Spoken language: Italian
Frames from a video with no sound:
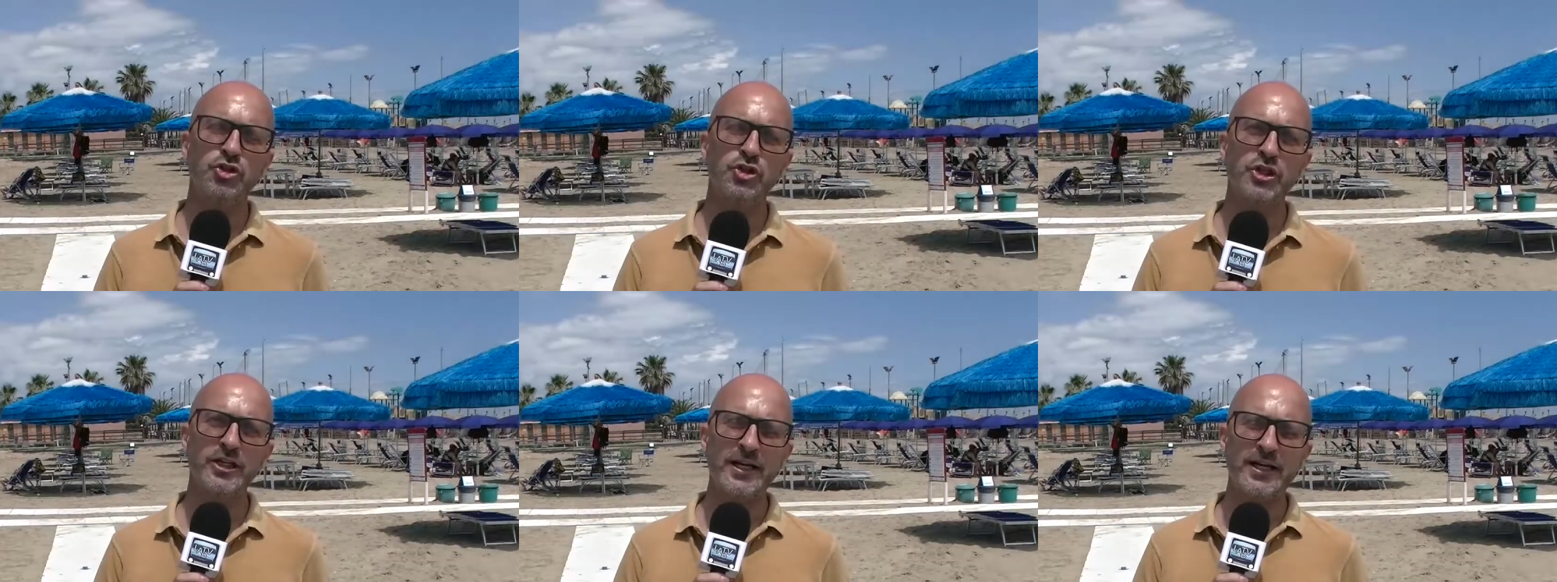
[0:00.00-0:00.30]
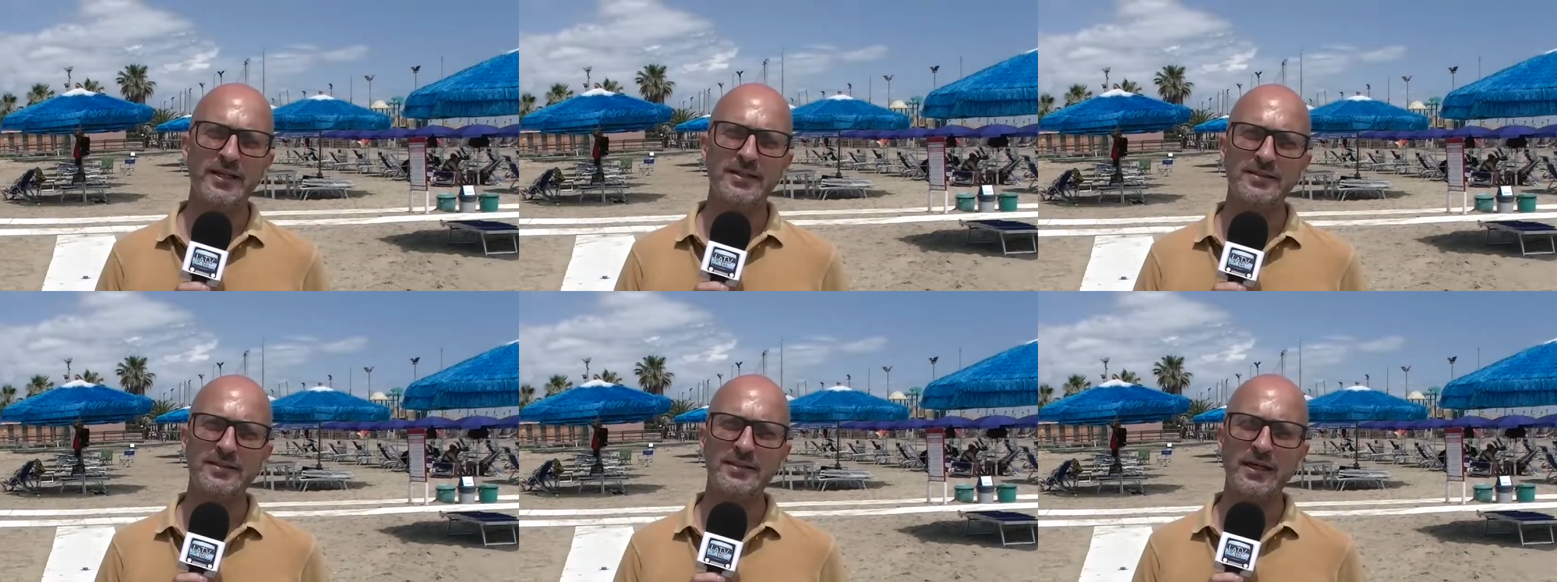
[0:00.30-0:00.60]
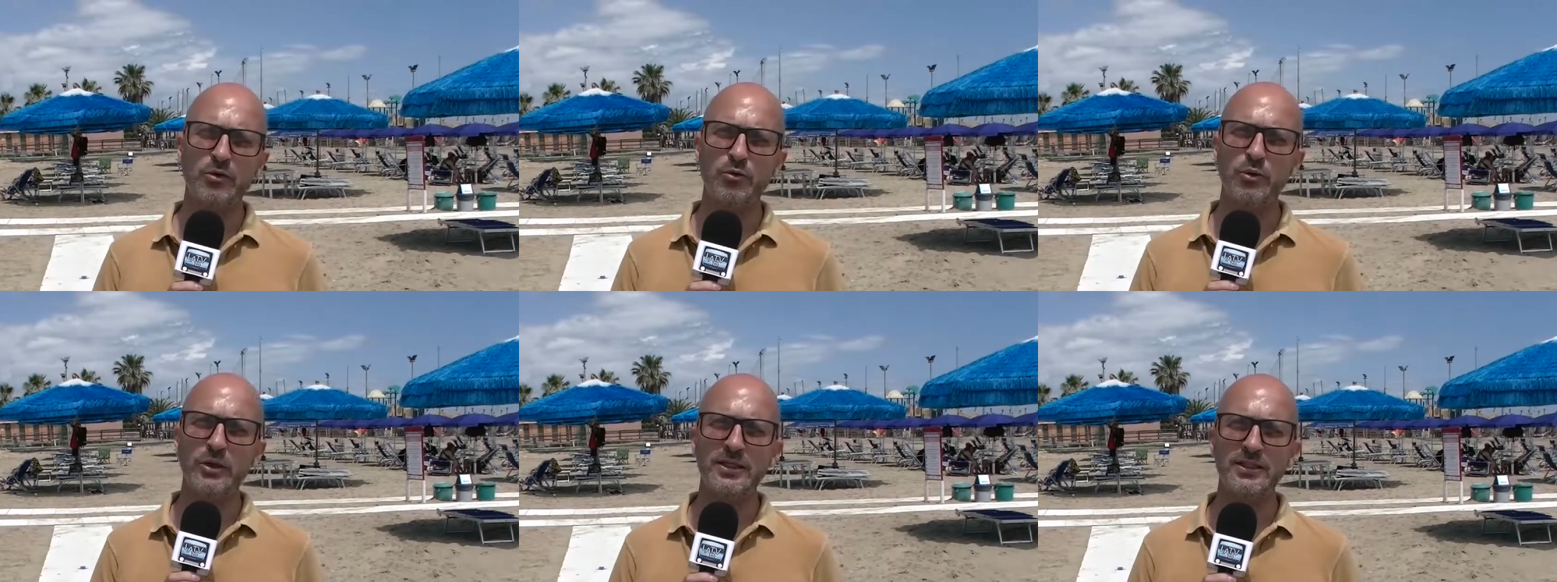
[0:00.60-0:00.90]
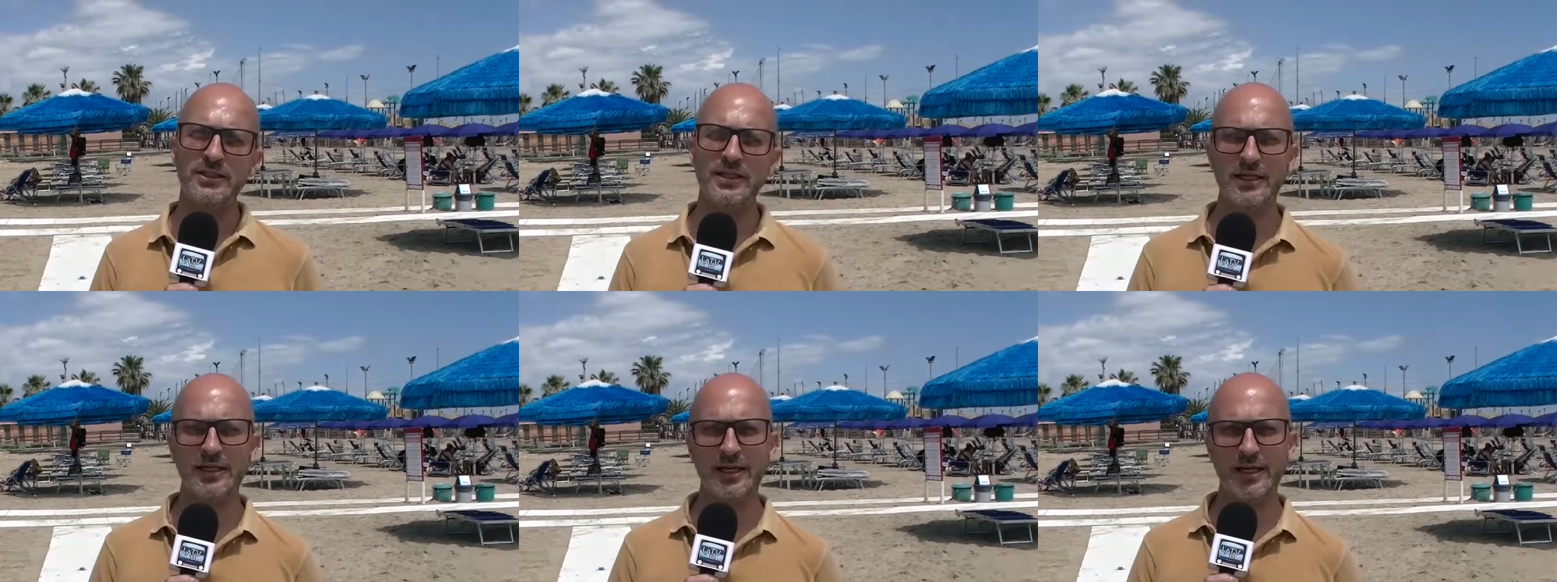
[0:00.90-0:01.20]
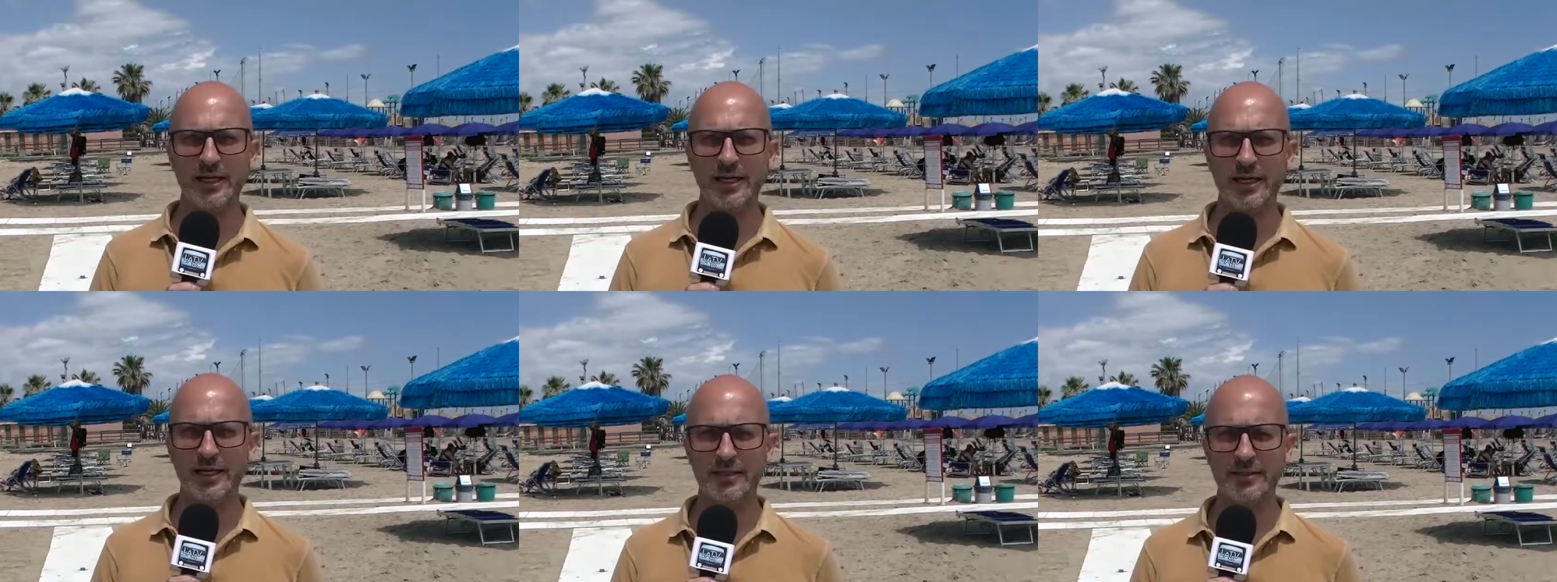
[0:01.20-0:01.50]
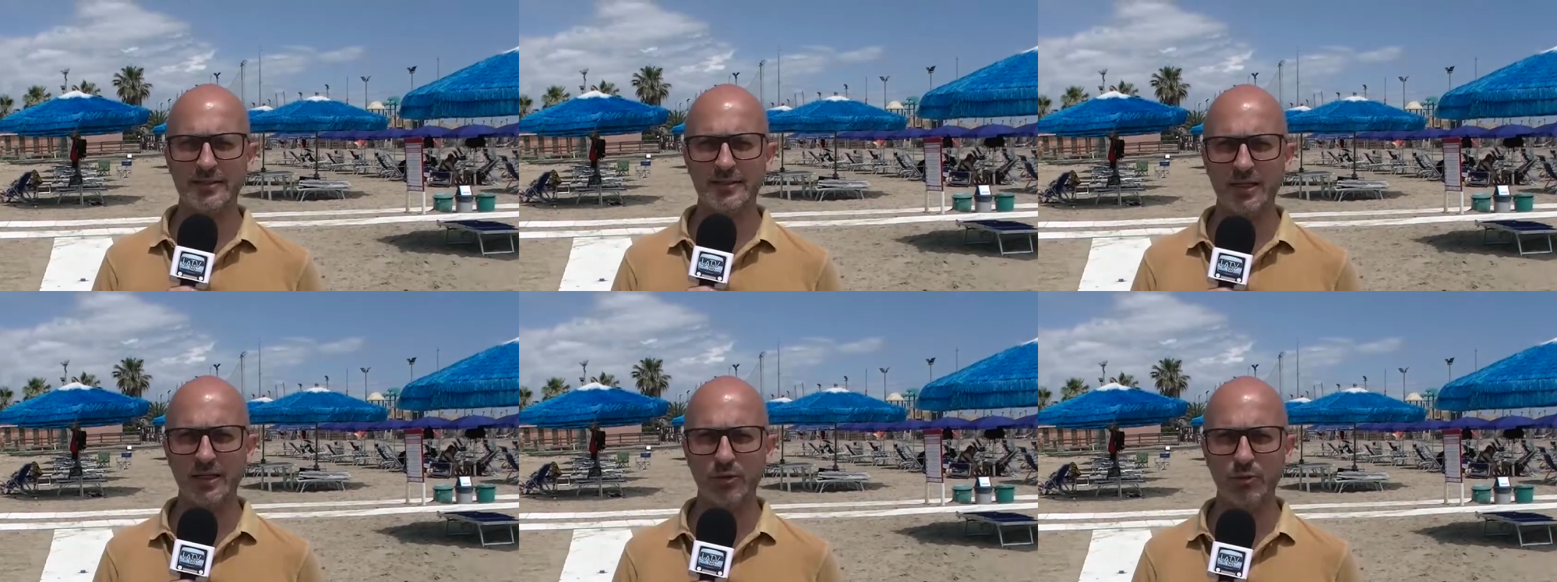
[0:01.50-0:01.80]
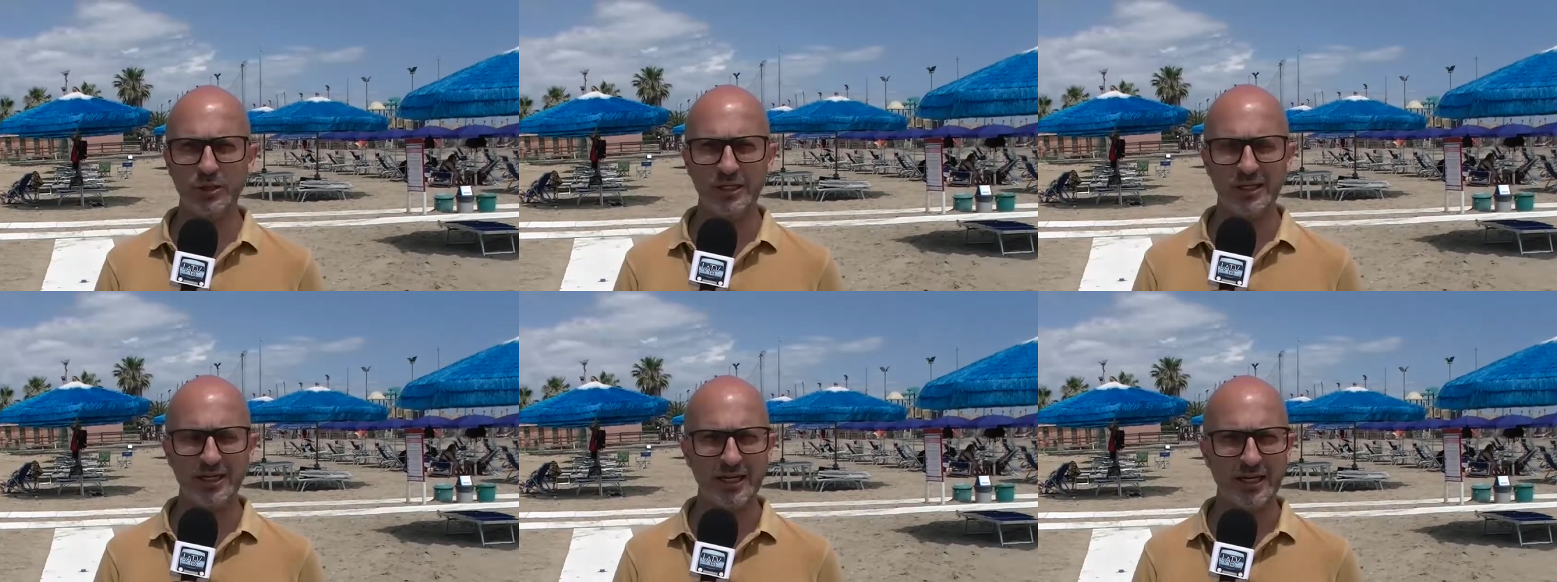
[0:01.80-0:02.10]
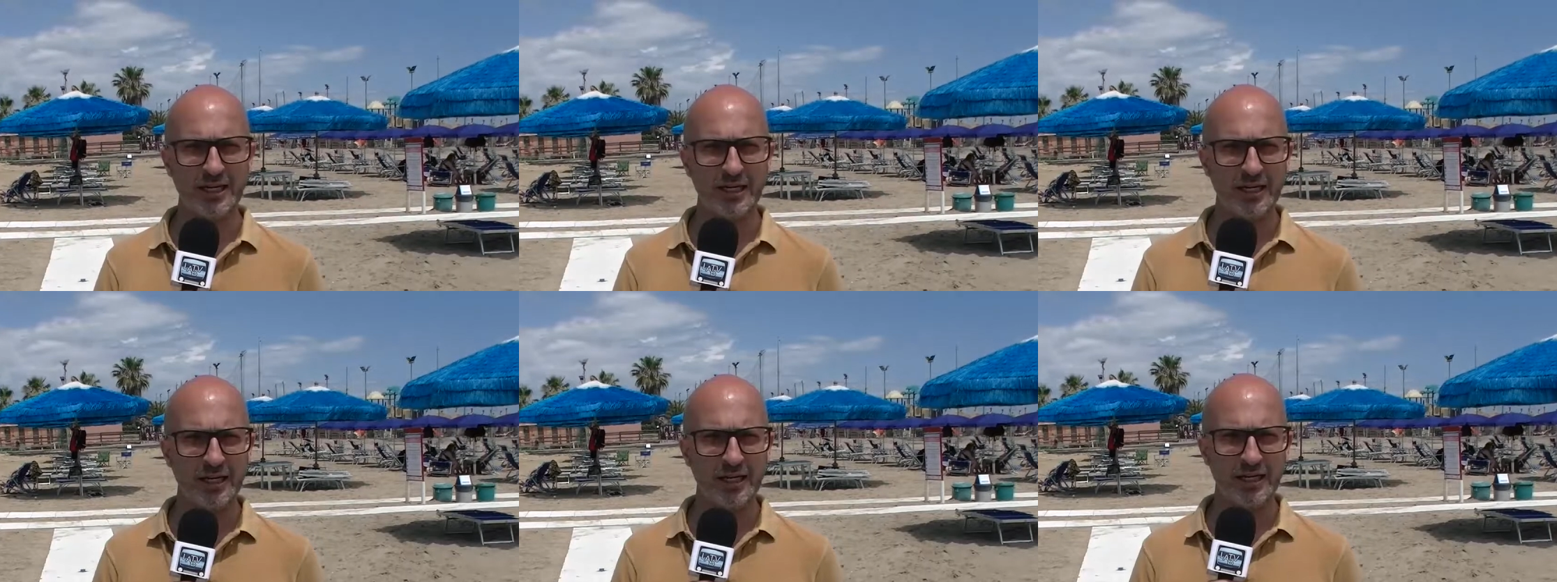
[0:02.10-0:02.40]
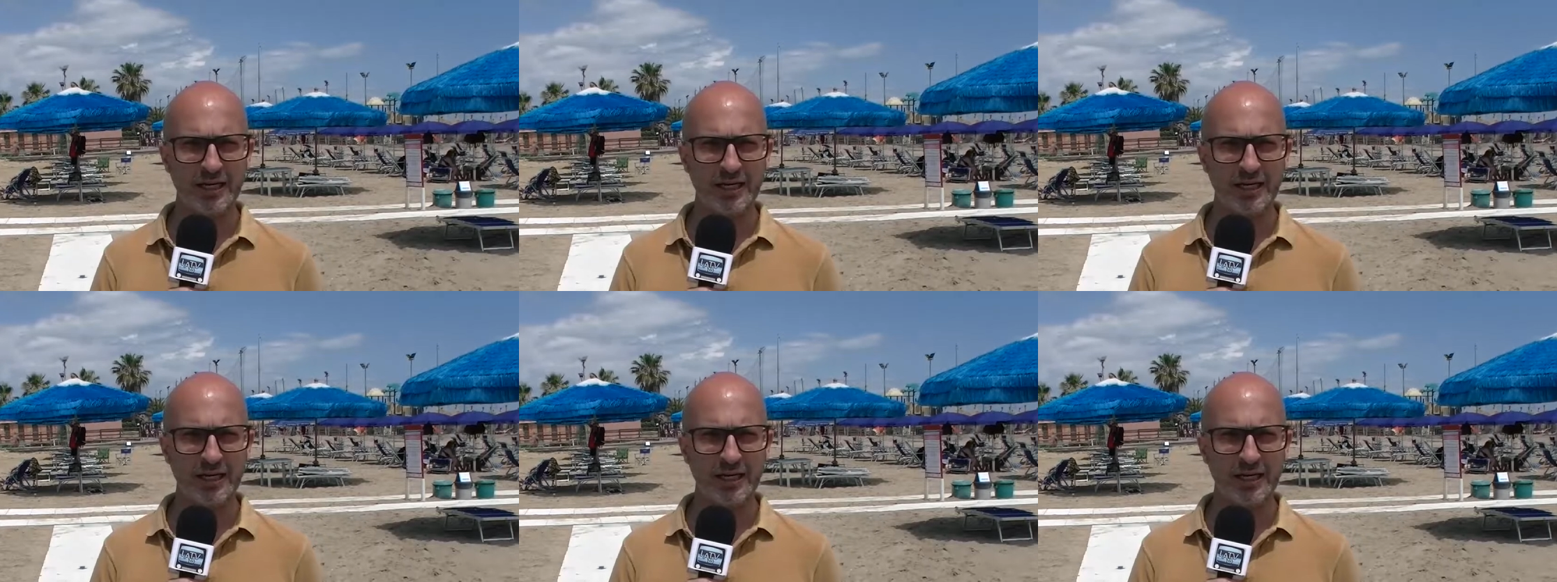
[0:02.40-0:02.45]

ci resta quindi che seguire il